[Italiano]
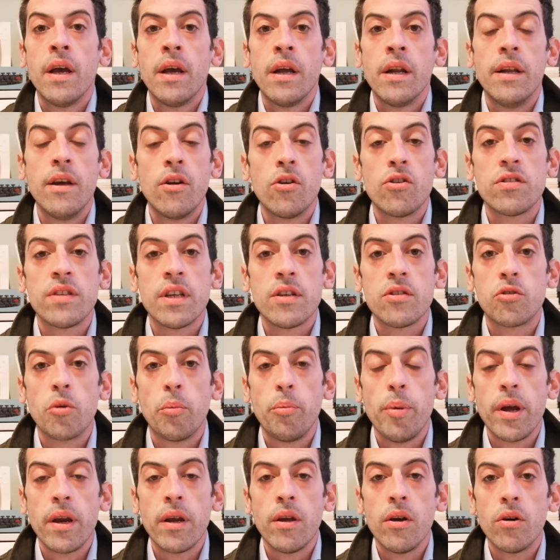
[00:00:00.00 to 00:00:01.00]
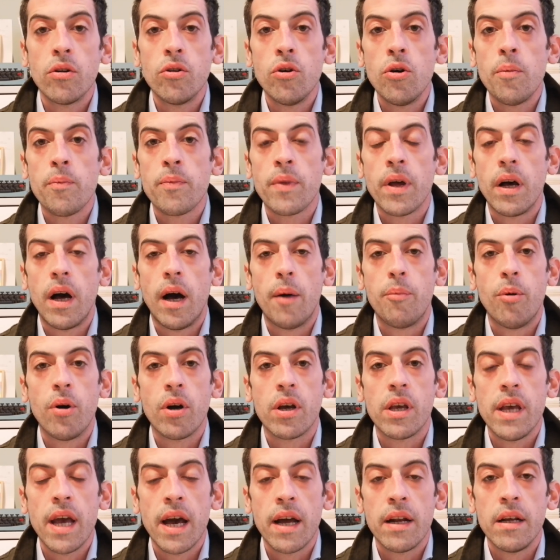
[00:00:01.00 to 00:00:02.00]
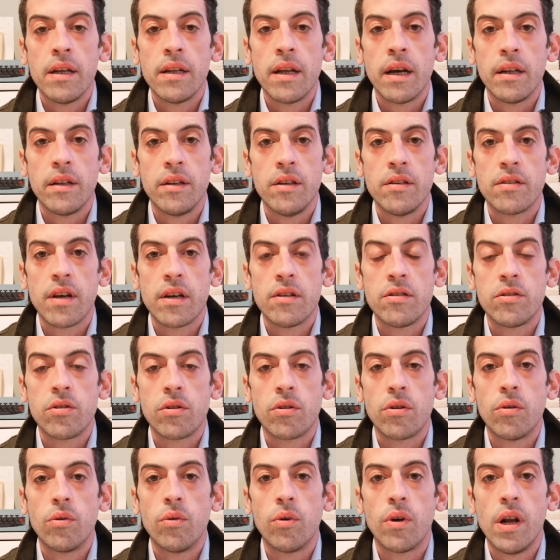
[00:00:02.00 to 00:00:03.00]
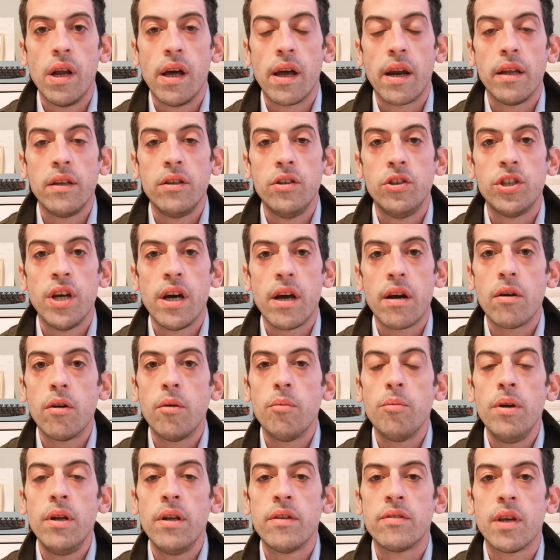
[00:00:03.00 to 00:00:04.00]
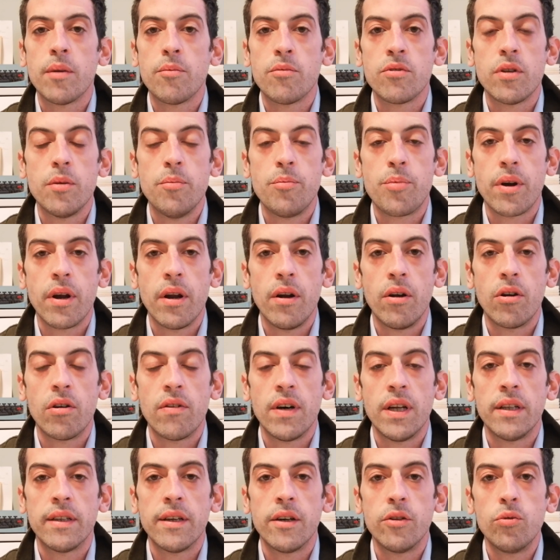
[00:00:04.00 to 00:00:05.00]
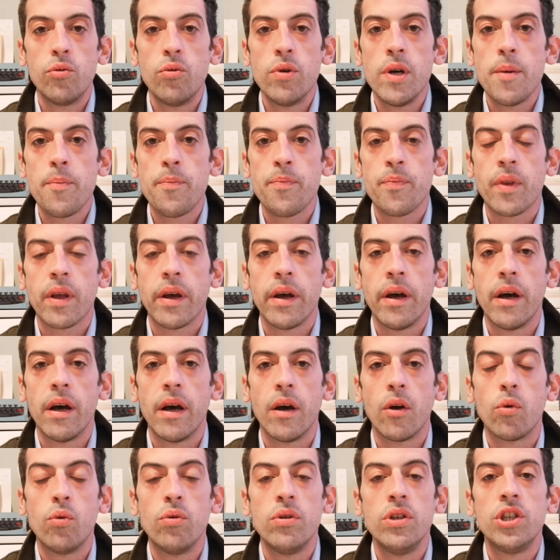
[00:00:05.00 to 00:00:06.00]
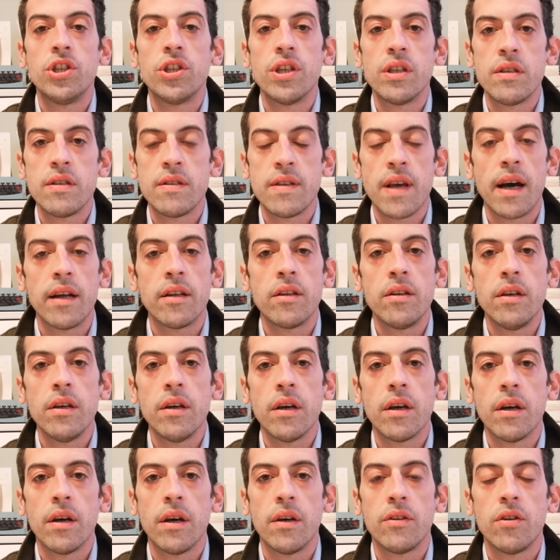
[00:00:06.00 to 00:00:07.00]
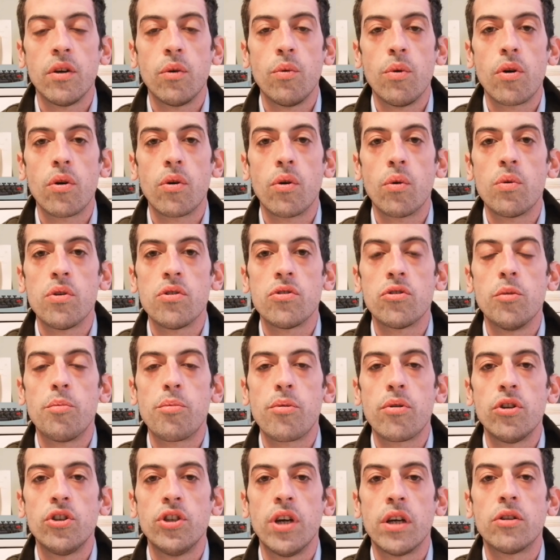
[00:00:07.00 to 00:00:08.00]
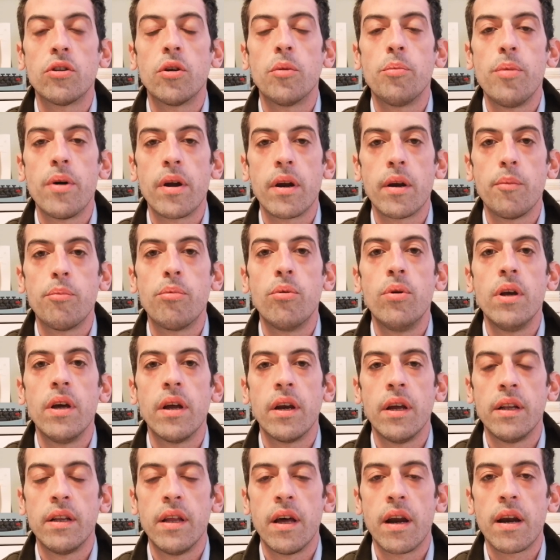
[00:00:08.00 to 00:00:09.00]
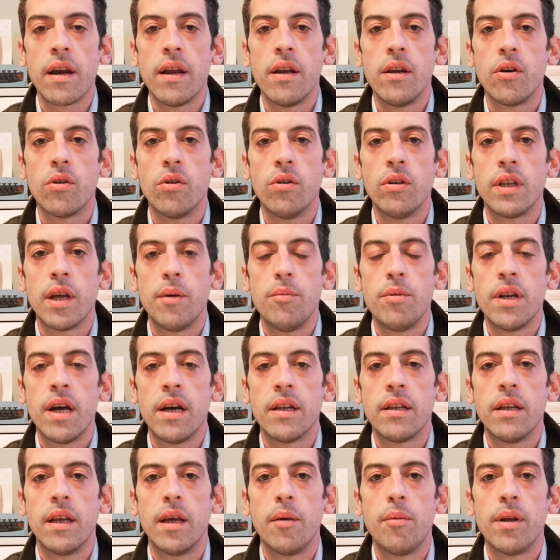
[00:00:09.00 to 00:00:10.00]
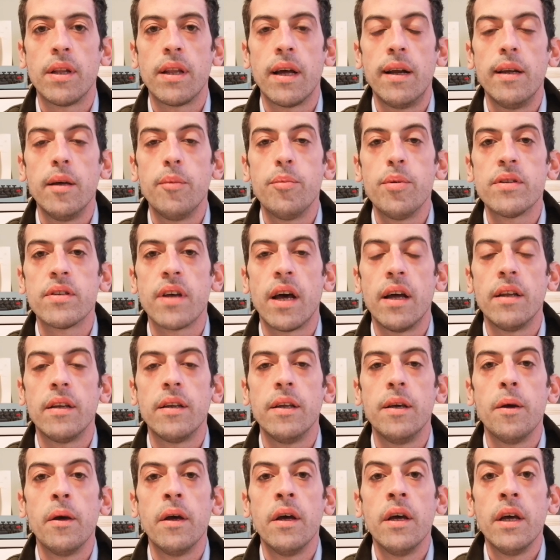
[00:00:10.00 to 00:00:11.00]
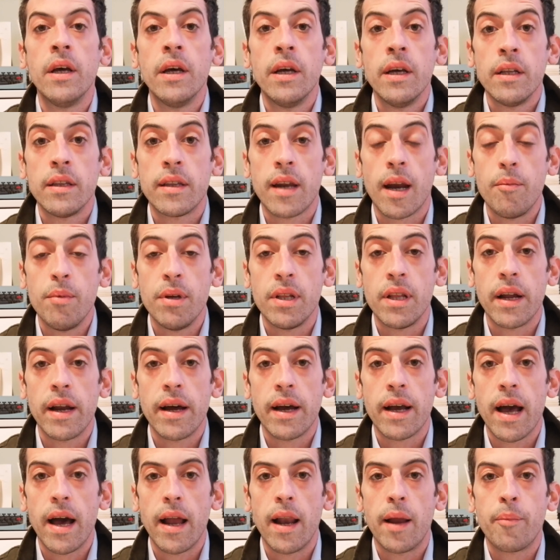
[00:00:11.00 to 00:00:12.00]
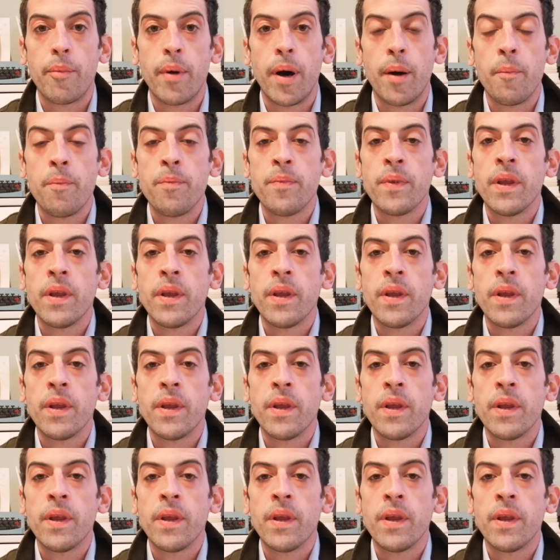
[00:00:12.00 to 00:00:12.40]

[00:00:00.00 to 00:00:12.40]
Nello stesso periodo, a pochi anni dal disastro nucleare di Chernobyl, siamo sempre nel 92, eh, alcuni scienziati eh, seguirono questo progetto per ripulire i terreni contaminati dai metalli pesanti tramite la canapa.